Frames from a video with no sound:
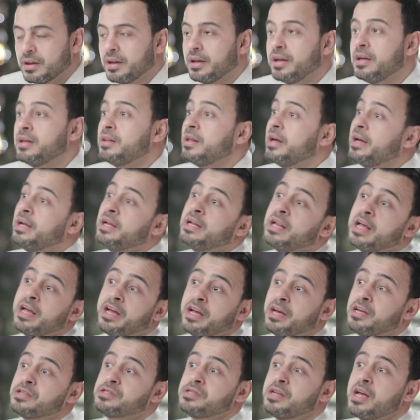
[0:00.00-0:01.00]
إذا
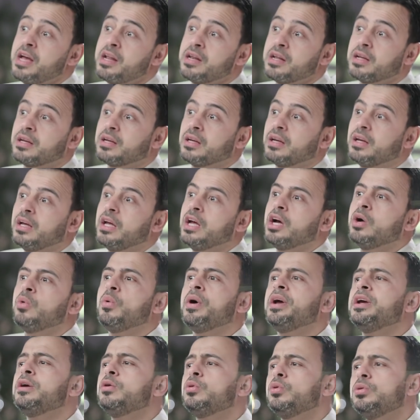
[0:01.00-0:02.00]
إلى إحسانك
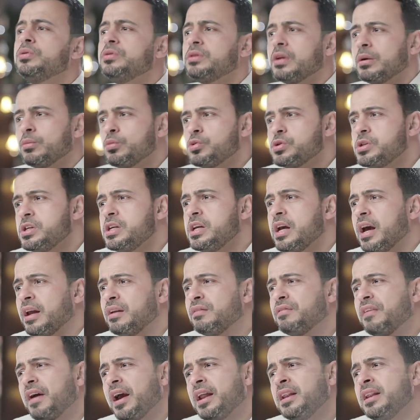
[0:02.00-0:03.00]
وإن كنت
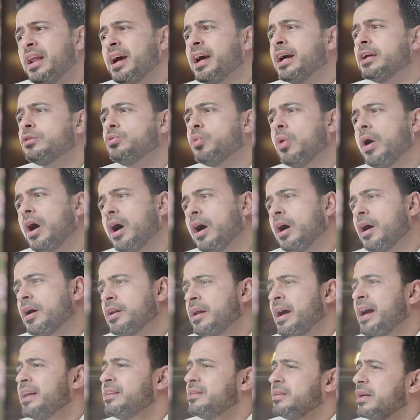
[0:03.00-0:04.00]
مسيئا فإنك
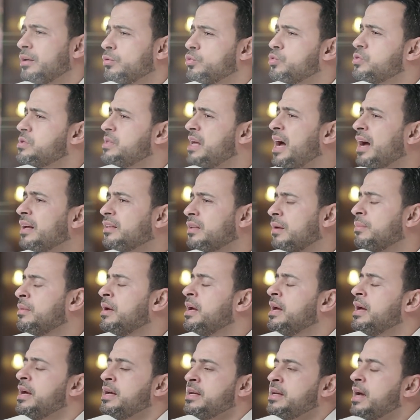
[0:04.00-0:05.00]
تؤخر حتى تستعتب
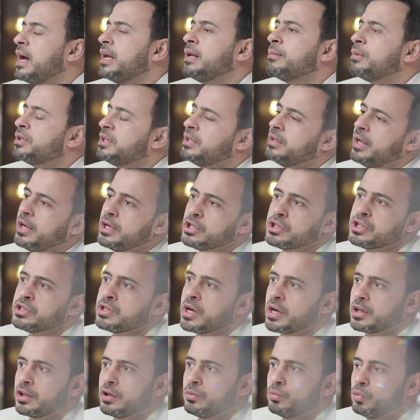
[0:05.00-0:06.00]
يعني ما تدعيش
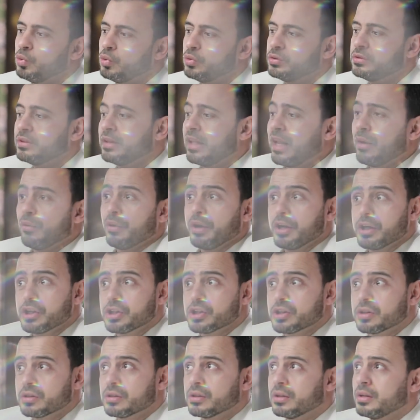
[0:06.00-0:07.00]
إنك تموت لو
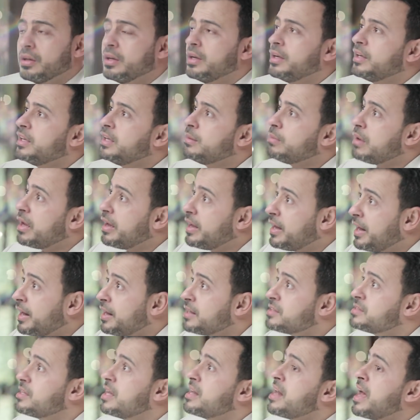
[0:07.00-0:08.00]
عشت يبقى
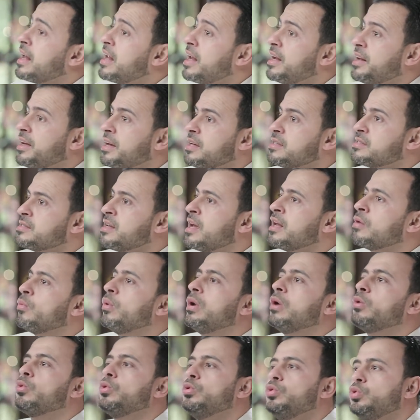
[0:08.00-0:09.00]
إحسان على الإحسان
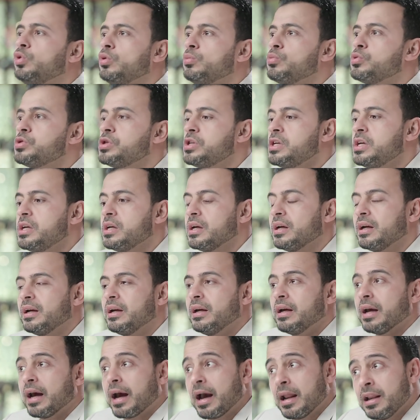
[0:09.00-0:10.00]
ولو كنت مسيء
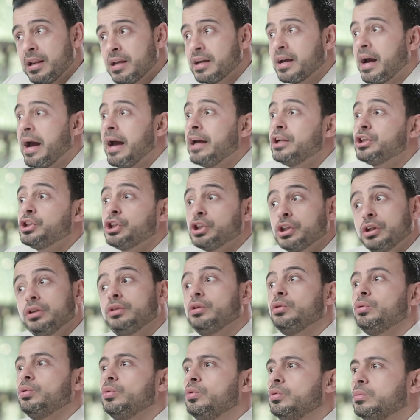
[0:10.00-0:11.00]
خليك عايش عشان
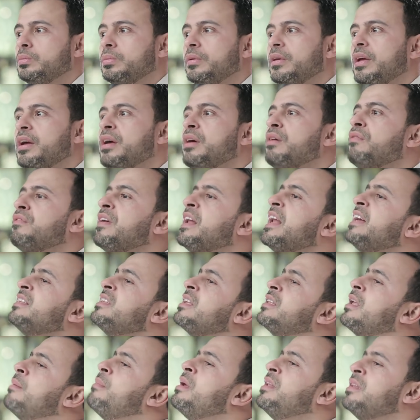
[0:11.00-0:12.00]
تتوب فلا
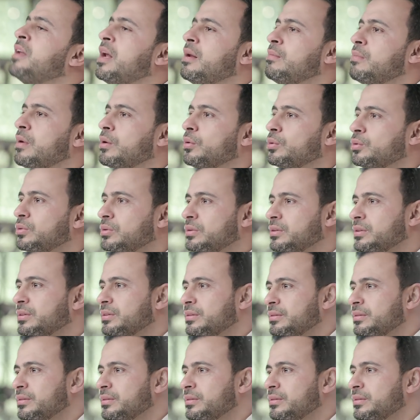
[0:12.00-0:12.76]
تتمنى الموت